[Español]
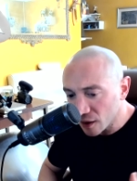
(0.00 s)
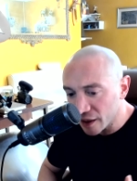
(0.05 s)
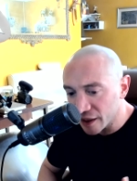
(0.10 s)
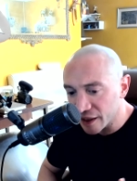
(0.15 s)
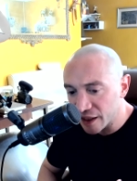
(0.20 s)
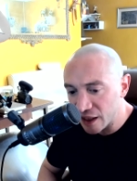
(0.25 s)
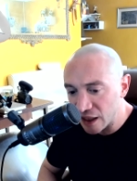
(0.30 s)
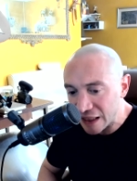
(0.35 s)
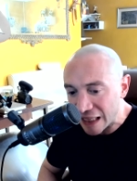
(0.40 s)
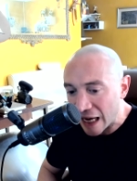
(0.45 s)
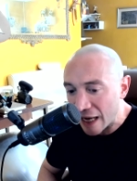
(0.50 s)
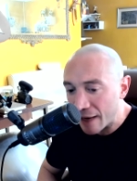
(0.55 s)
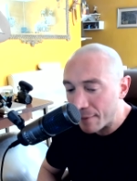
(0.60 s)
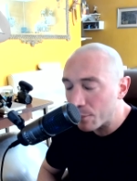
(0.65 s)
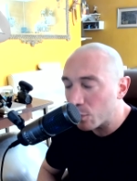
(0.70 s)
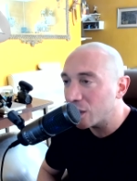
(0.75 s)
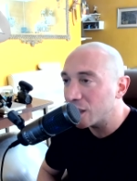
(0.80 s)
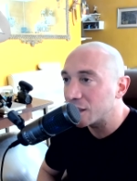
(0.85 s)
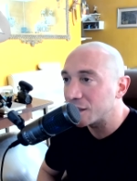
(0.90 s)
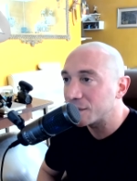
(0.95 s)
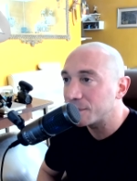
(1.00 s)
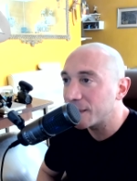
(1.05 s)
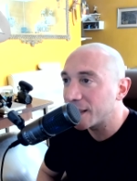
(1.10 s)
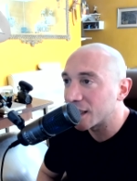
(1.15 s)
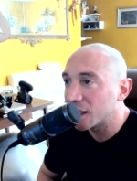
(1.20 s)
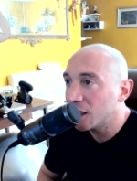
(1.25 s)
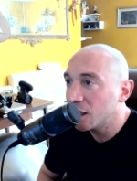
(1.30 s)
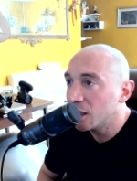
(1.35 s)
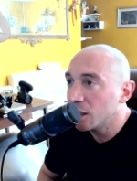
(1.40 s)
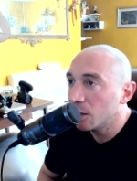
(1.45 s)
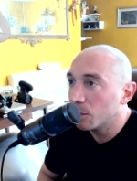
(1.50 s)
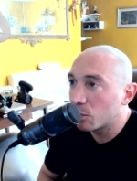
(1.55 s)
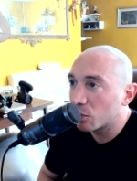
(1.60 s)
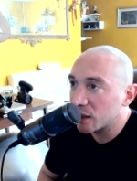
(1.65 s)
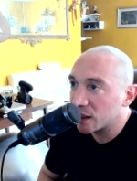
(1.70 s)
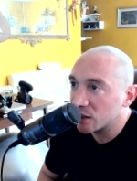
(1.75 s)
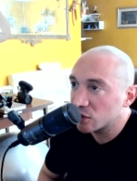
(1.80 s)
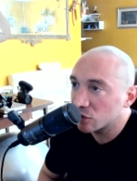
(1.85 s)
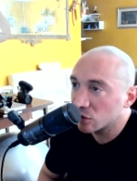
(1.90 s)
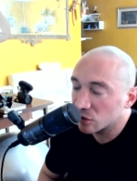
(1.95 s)
Y ahí puedes ver,
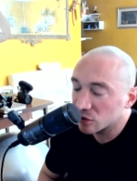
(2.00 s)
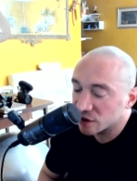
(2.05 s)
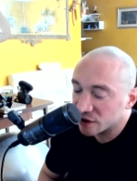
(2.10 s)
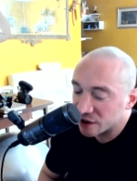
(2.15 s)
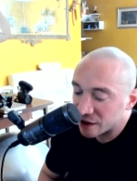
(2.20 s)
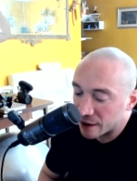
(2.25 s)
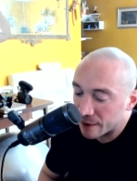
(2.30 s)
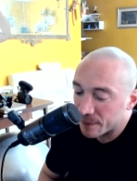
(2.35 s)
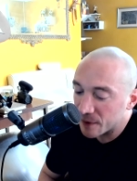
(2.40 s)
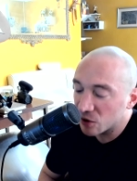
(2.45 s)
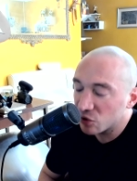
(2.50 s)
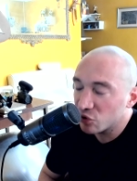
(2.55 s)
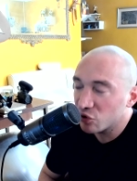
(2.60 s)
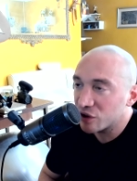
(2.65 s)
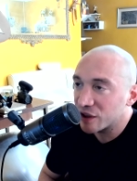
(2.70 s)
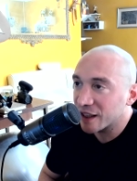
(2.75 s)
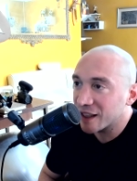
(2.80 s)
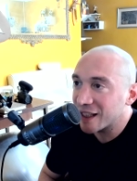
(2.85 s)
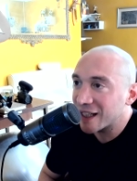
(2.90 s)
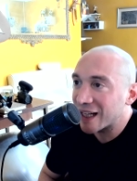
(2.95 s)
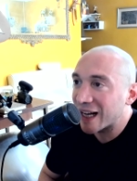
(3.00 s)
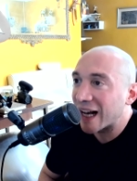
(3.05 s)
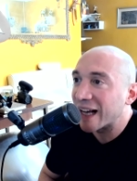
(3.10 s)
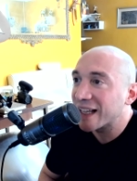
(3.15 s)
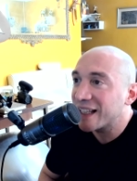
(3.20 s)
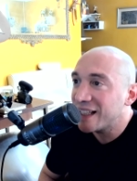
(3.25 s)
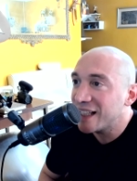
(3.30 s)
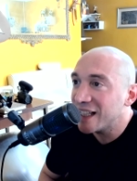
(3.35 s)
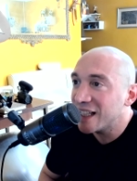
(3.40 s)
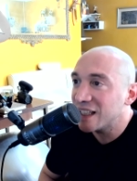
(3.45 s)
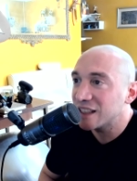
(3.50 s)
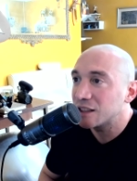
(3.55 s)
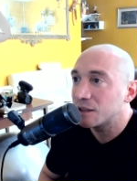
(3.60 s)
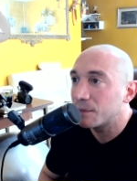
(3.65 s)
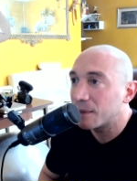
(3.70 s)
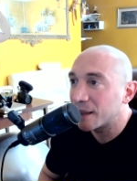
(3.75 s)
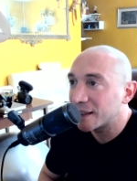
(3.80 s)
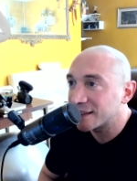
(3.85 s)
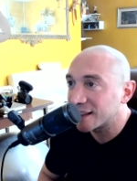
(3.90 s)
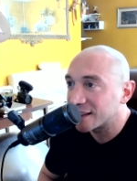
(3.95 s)
por eso siempre tú chequea a quiénes
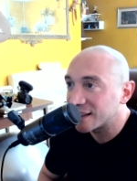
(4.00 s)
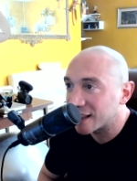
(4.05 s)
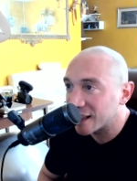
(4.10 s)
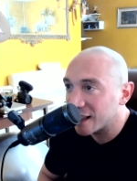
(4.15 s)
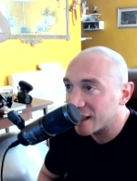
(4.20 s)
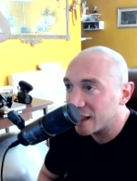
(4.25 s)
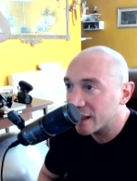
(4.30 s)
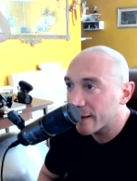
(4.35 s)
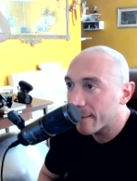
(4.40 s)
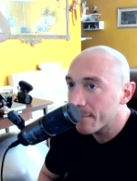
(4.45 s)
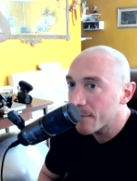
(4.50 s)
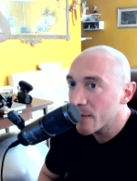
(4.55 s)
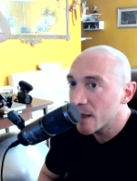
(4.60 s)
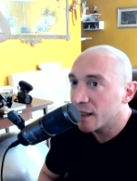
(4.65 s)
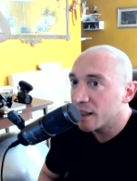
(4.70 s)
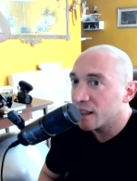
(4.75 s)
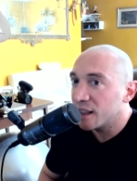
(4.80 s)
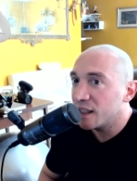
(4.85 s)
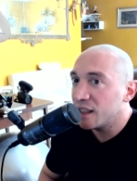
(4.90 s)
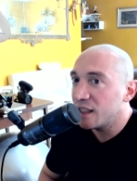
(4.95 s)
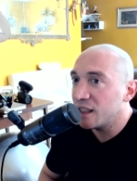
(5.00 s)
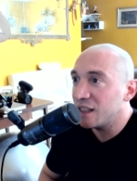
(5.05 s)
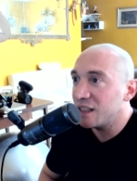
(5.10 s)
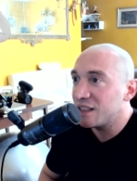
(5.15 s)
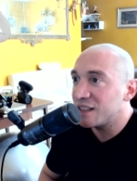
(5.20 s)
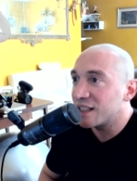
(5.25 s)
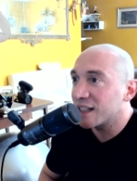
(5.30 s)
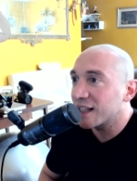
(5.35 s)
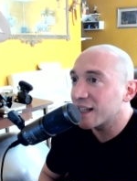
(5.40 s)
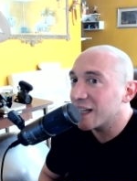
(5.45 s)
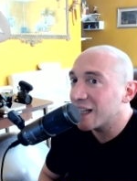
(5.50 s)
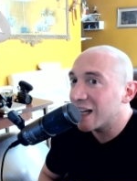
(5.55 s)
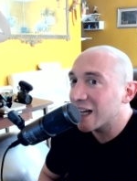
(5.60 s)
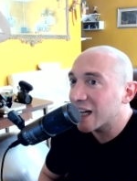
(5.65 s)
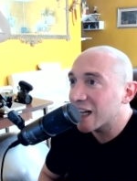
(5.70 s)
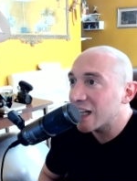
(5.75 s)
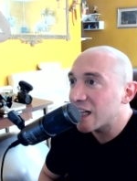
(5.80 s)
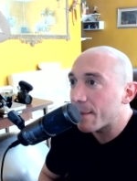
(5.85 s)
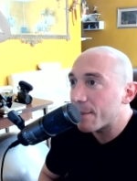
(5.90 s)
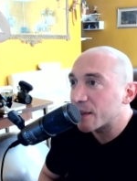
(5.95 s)
vas a seguir y, y chequea
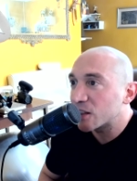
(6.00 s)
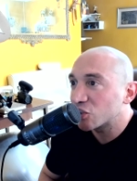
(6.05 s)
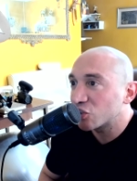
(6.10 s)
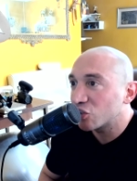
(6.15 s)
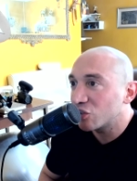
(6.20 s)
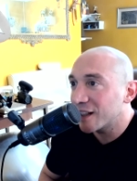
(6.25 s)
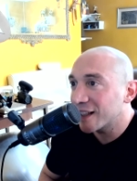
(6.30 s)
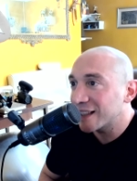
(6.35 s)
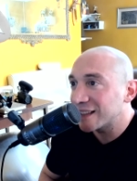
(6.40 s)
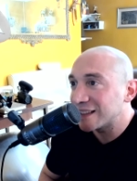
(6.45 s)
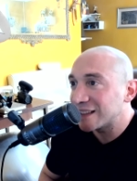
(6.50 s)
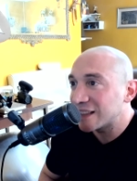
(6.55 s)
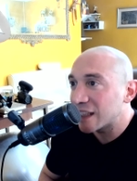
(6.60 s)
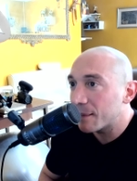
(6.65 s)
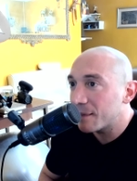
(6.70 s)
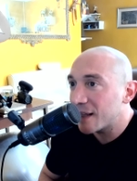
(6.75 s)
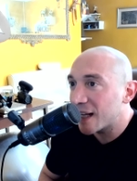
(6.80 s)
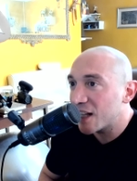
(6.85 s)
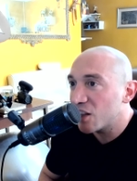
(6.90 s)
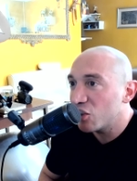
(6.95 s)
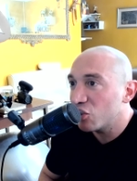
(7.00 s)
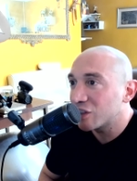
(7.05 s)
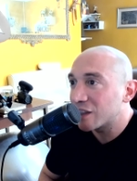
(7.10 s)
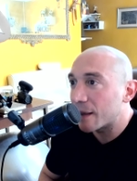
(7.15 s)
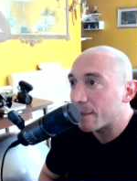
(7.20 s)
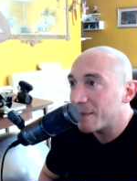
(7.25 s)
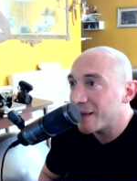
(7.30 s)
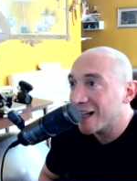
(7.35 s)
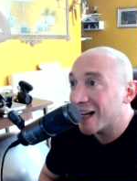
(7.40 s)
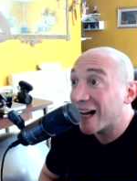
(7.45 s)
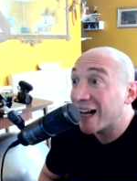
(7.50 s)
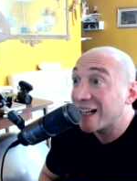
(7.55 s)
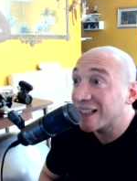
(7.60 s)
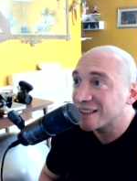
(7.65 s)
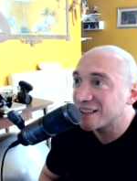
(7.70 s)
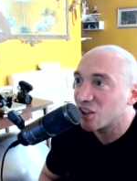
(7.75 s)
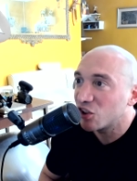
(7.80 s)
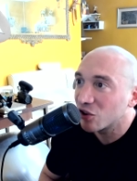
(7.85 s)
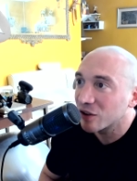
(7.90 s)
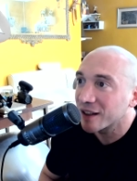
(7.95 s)
que la persona que está hablando también
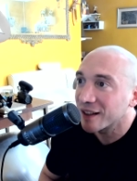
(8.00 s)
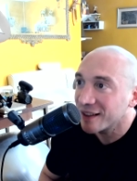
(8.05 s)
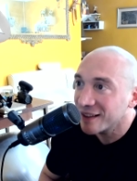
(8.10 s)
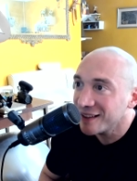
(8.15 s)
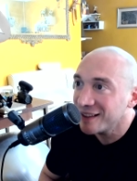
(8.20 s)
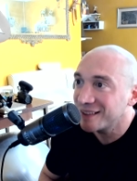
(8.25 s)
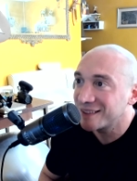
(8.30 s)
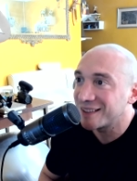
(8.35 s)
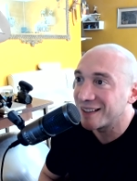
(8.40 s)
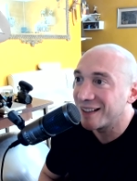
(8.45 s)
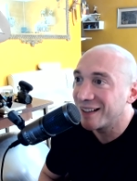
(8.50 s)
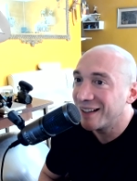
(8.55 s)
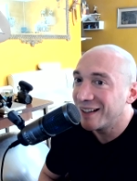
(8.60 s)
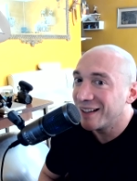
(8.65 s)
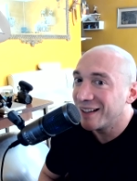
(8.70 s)
hace lo que dice